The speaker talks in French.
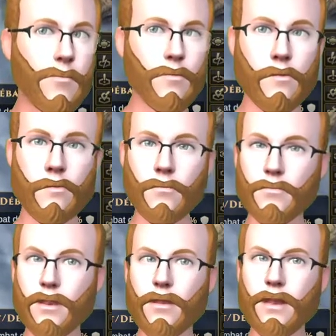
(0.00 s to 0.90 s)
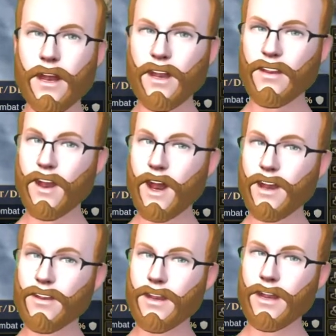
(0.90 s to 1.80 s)
Aujourd'hui, on va parler
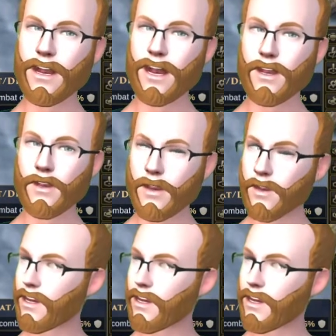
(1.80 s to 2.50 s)
de la religion.